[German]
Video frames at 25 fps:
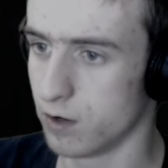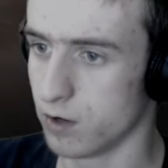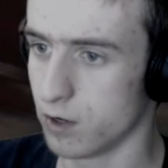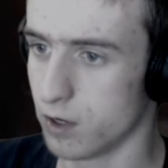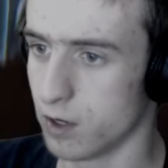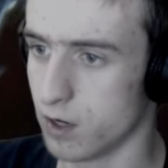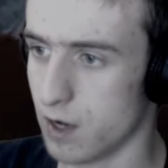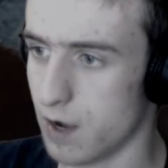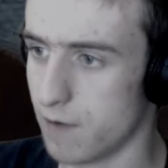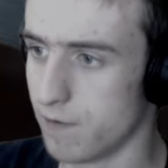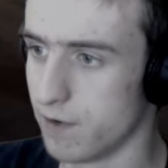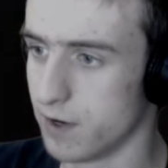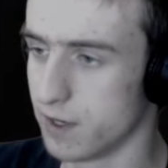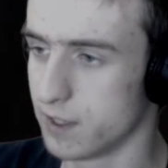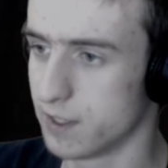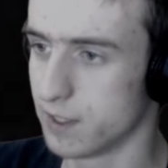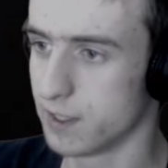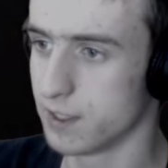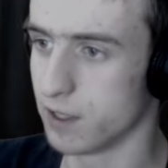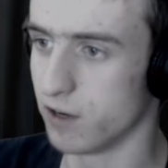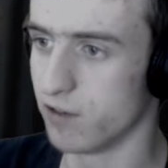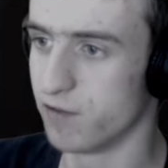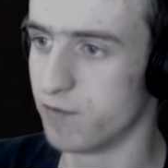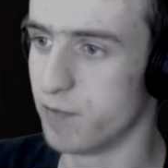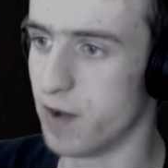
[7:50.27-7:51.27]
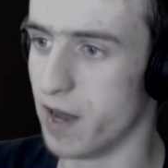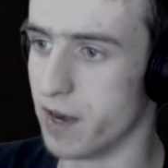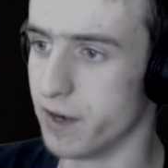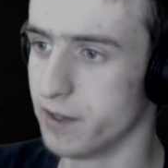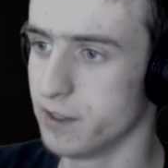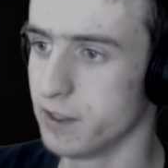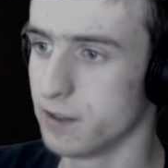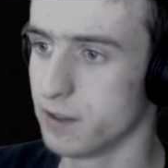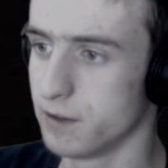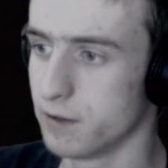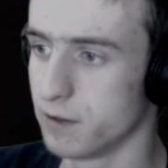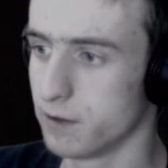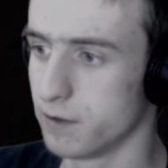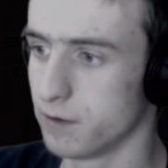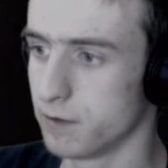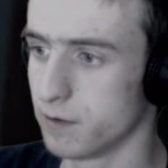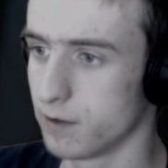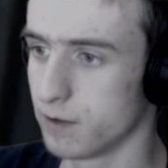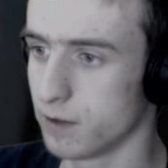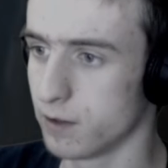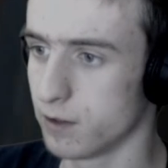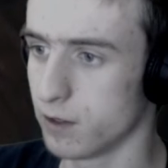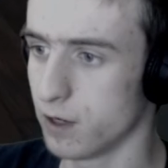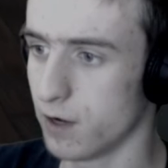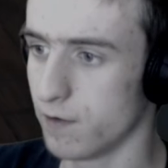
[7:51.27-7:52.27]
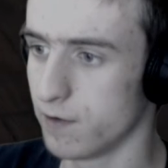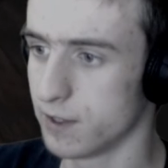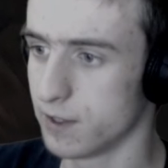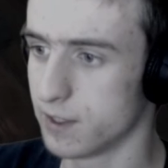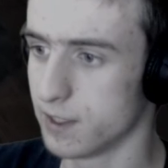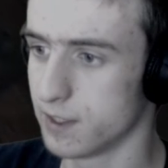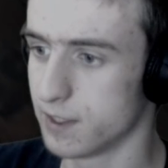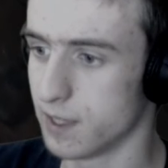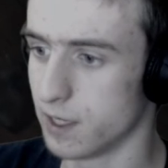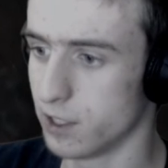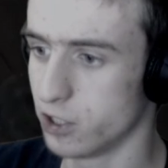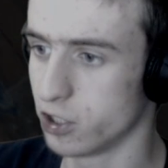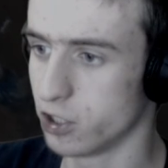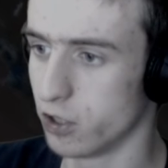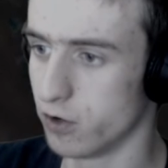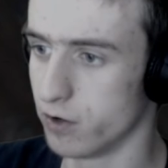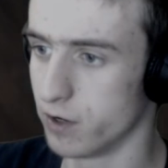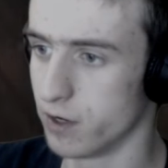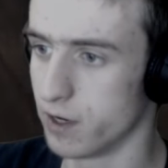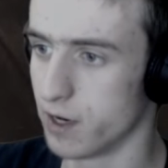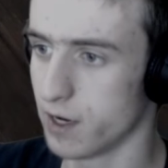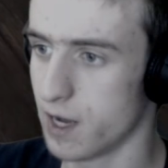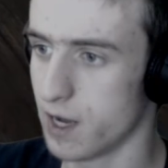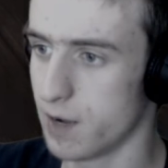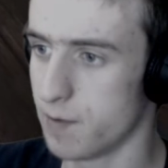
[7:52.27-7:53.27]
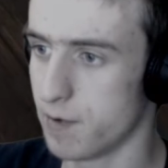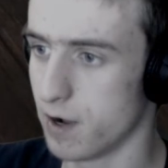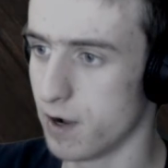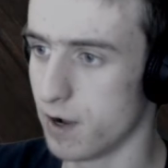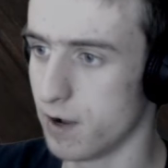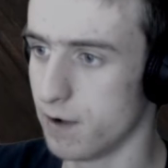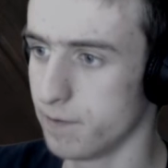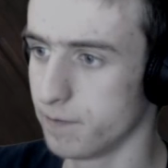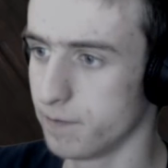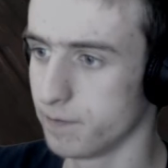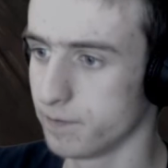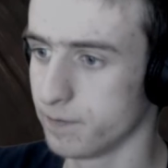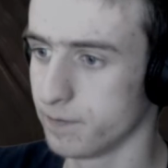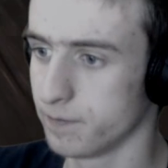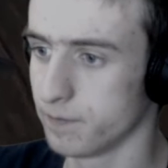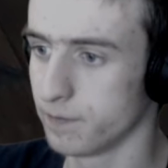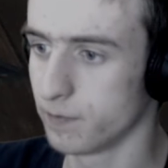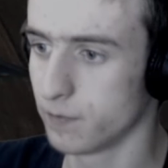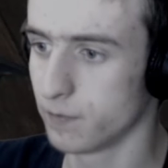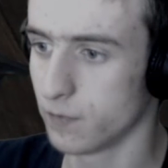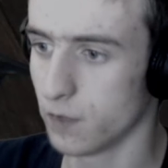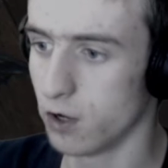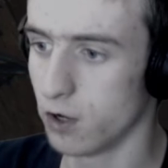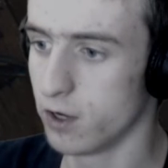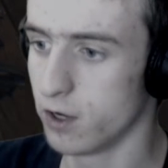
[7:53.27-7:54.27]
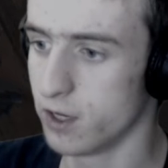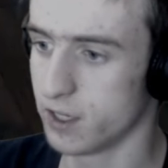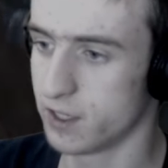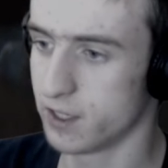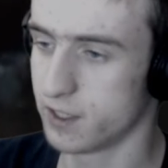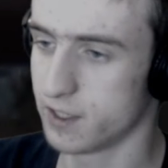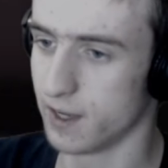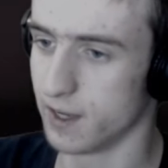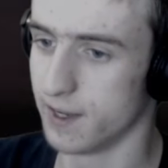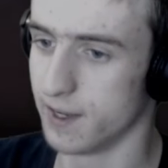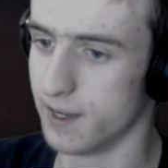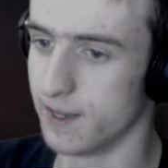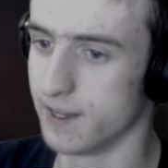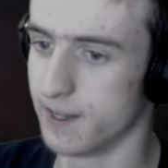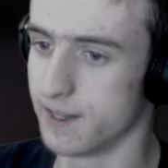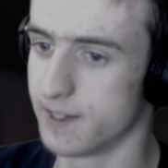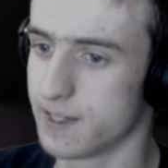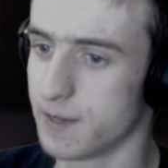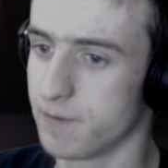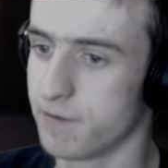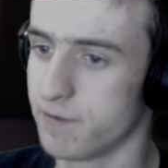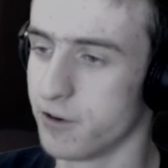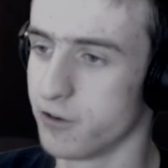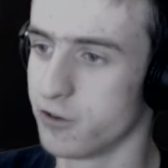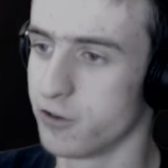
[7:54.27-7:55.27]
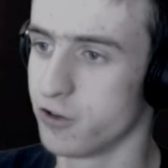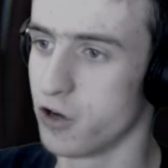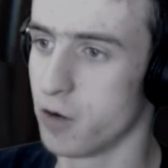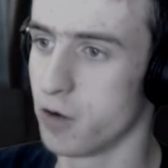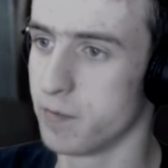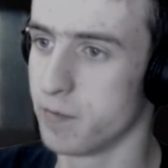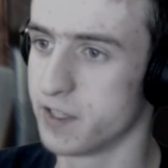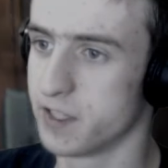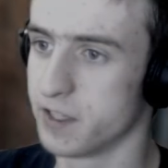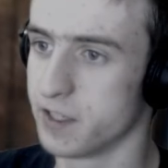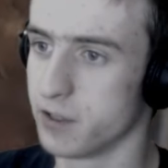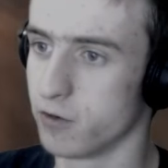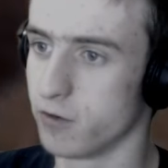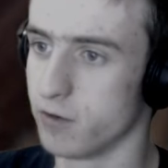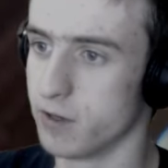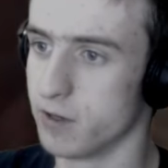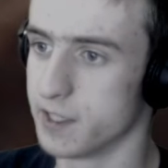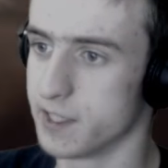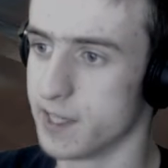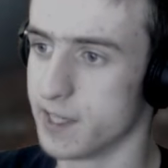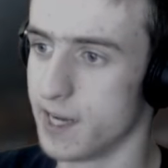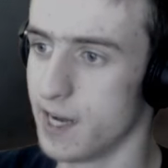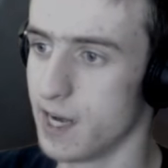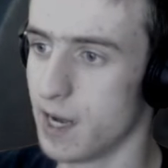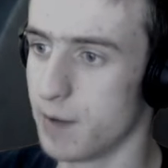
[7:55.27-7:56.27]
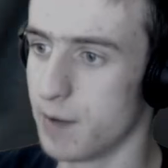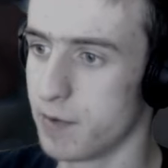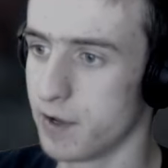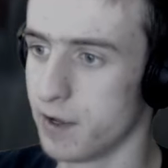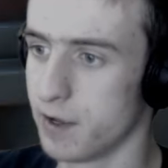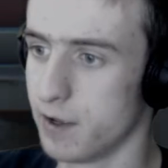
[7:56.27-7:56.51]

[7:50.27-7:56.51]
Haben wir das jetzt auf Band? Kann man das jetzt anschauen in der Kamera? Und ich äh, zapfe natürlich noch ein bisschen grünes Gel ab.